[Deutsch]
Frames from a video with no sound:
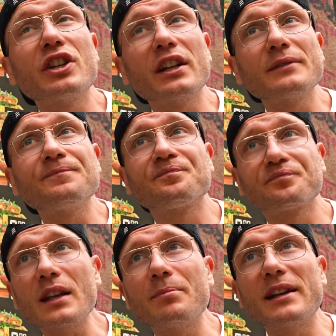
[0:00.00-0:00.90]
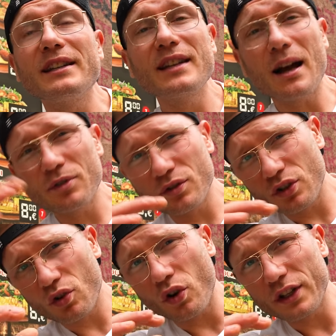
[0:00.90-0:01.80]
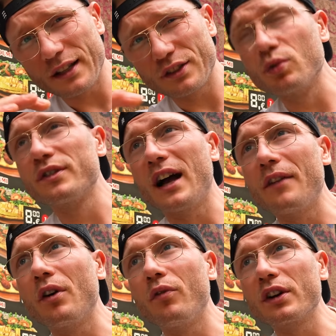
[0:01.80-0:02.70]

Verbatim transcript: Chicken in Berlin, die haben so eine Kräutersoße einfach